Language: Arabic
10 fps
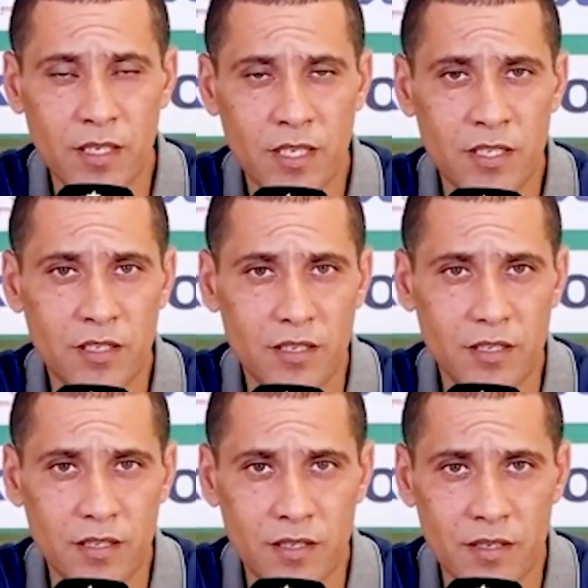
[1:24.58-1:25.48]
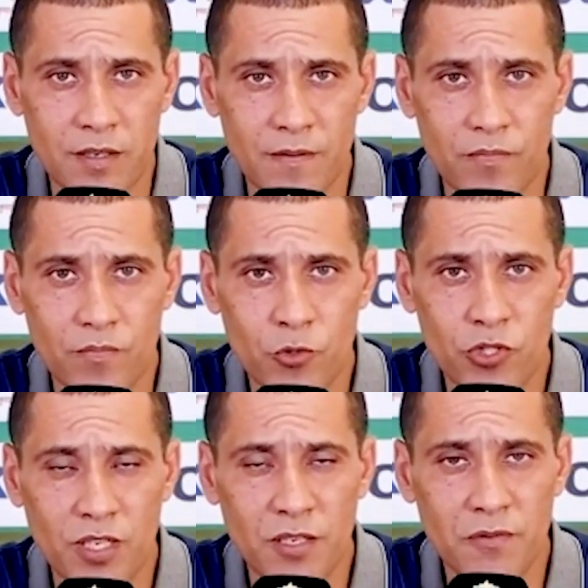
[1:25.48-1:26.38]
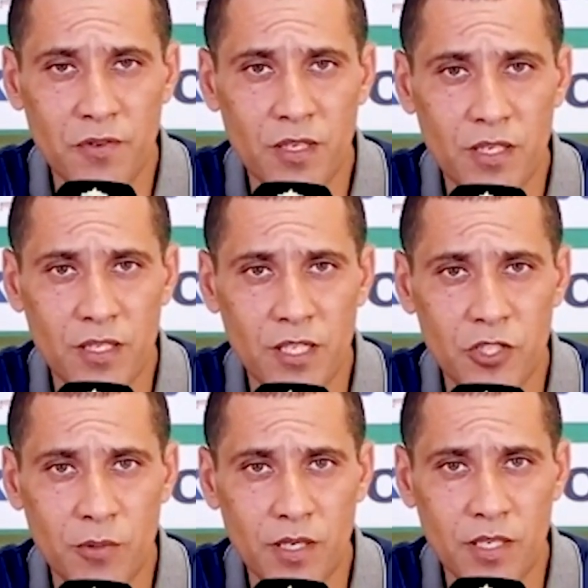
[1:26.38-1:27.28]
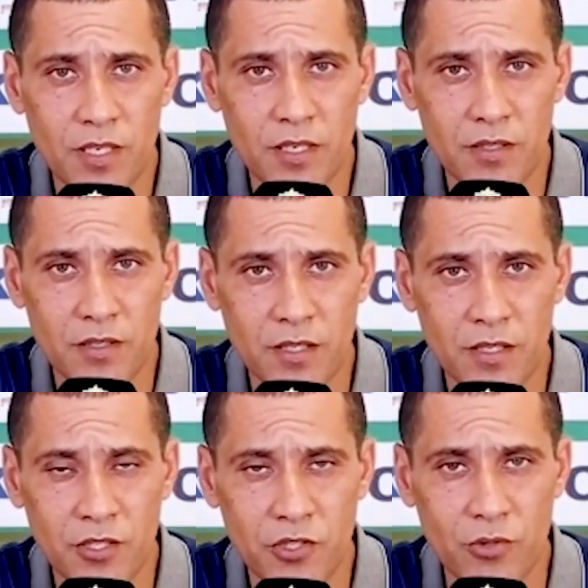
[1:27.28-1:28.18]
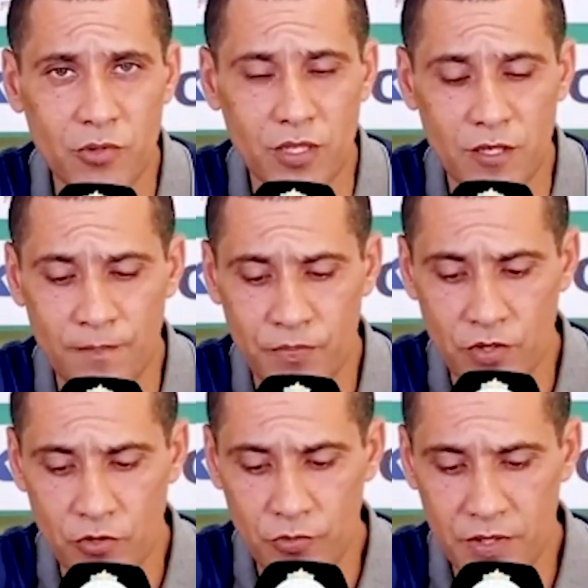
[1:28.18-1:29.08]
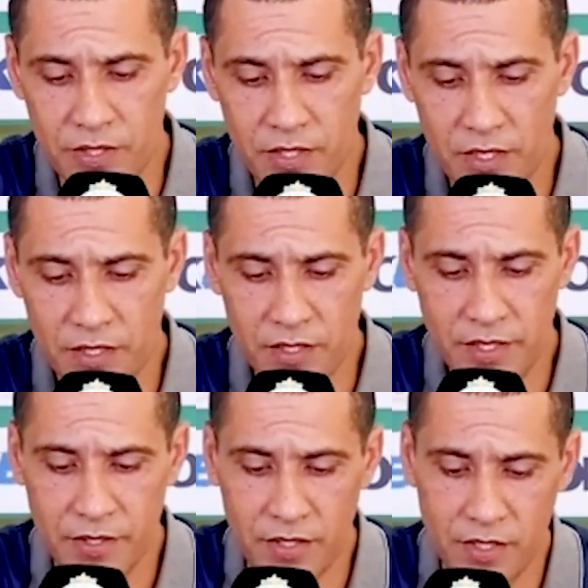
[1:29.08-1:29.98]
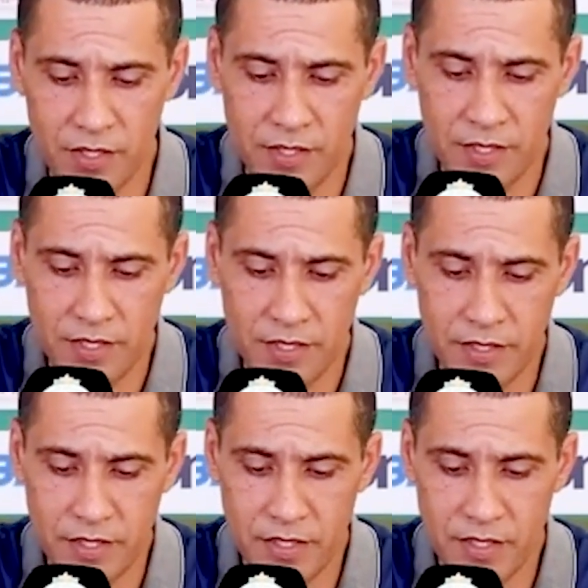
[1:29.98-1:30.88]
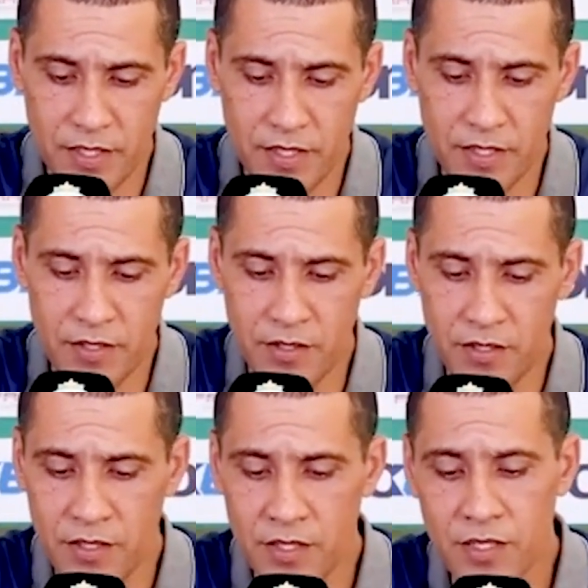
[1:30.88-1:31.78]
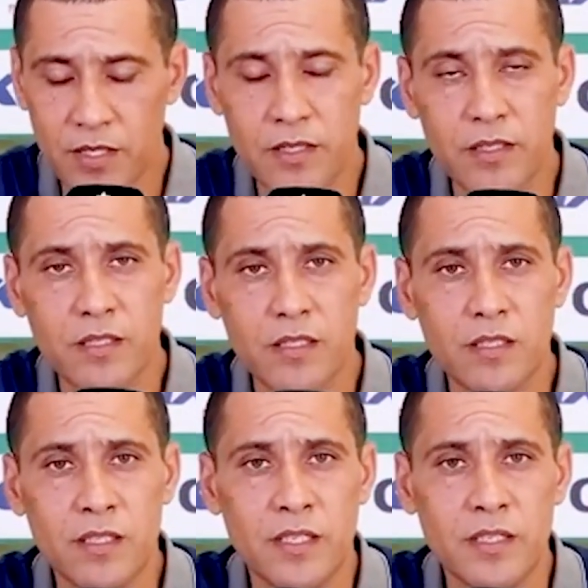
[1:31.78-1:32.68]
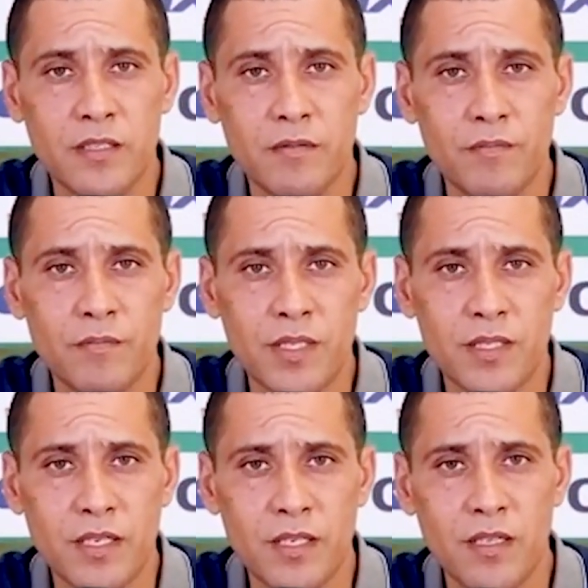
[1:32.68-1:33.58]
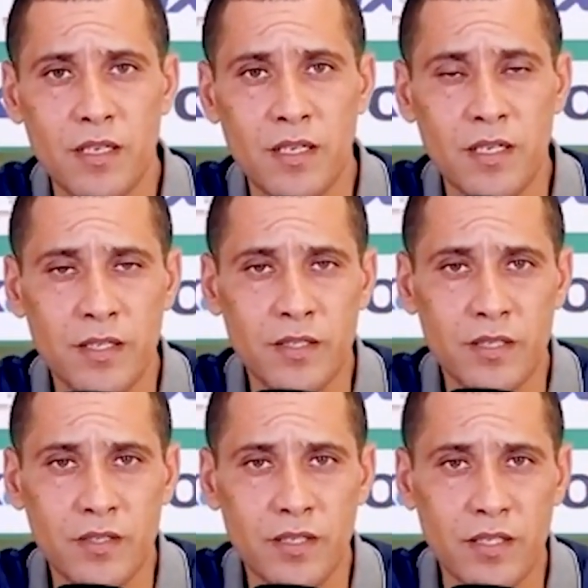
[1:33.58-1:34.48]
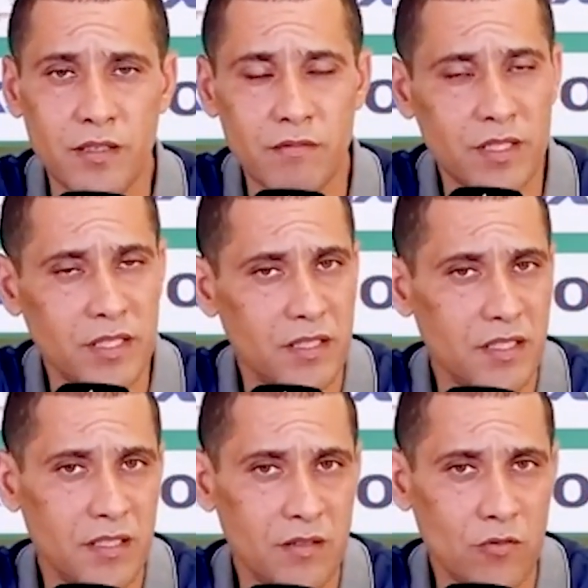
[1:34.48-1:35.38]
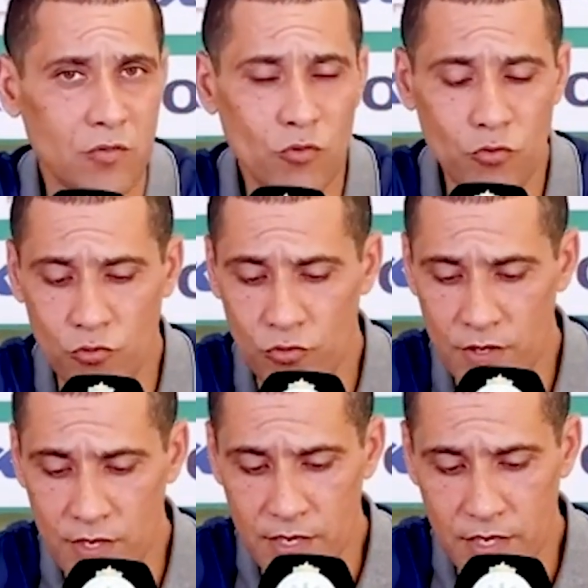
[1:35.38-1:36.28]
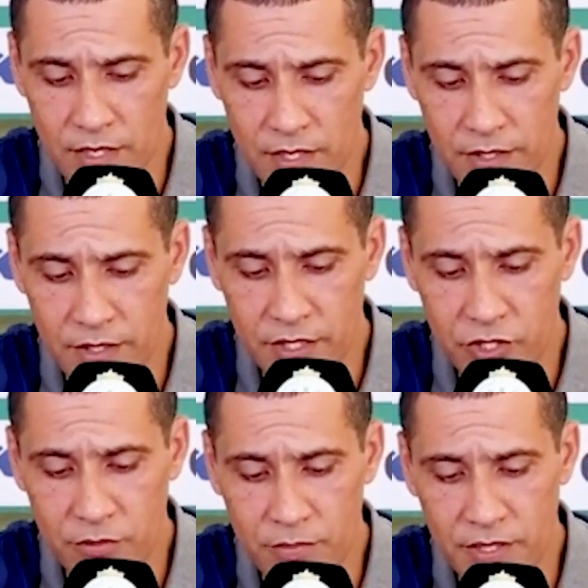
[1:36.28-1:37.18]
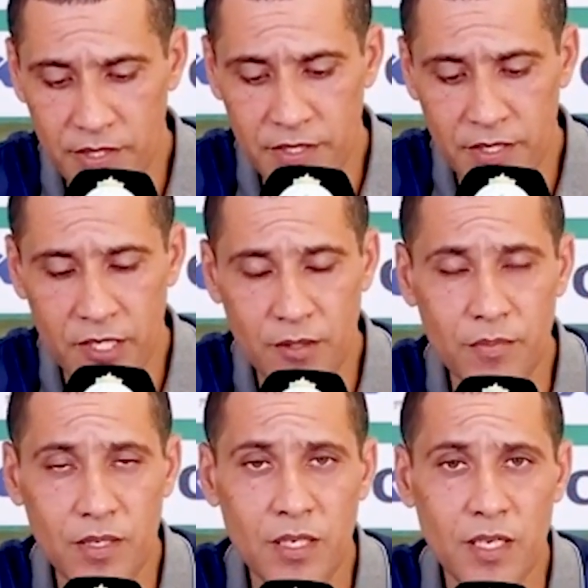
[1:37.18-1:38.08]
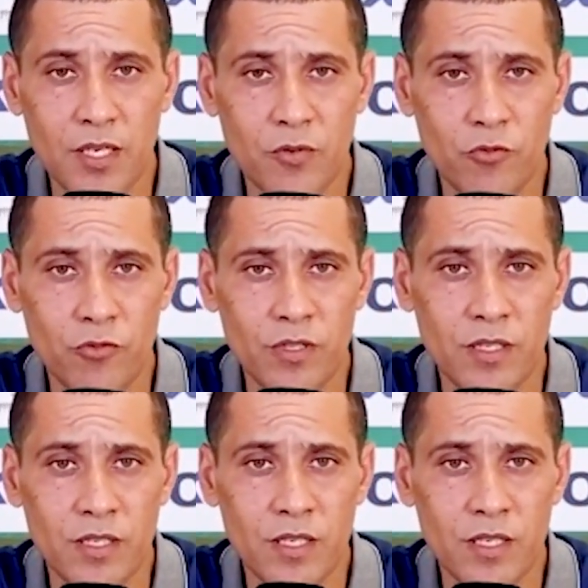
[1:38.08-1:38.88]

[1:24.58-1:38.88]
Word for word: غير مشرفة للجماهير الرجاوية وبالتالي احنا يعني كنادي يعني مسائل على أننا يعني كنقولوا على أن يجب احترام القانون